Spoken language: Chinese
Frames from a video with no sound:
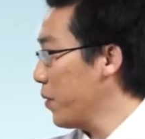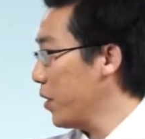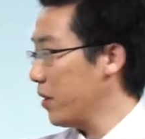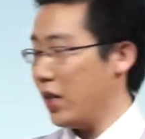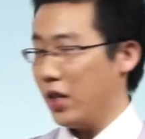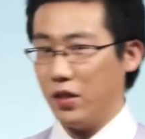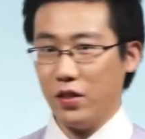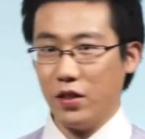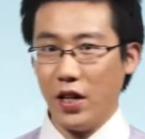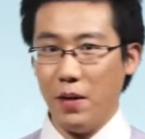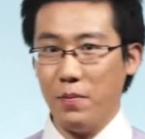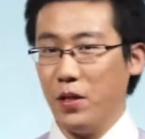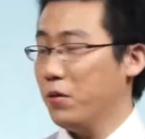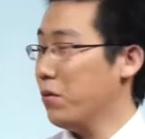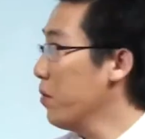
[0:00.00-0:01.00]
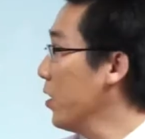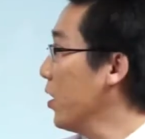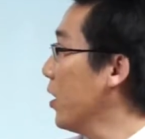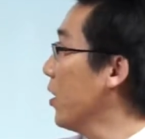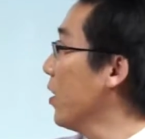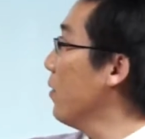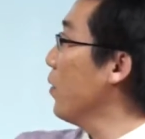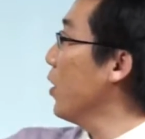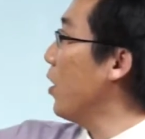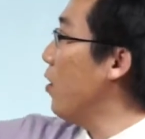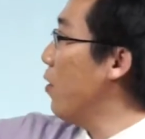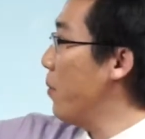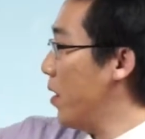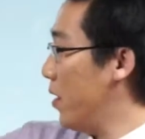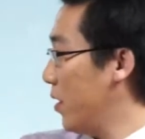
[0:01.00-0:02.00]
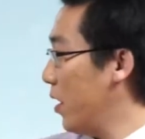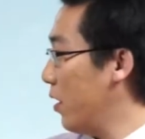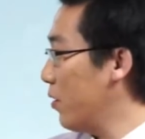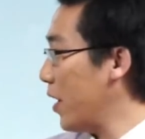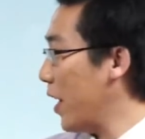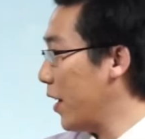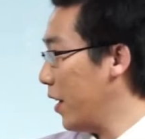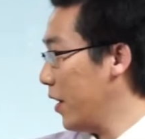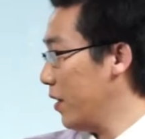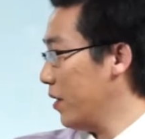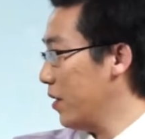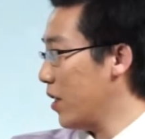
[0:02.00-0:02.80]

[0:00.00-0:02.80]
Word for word: 明显的是改变句意，因为后面是 yellow jacket，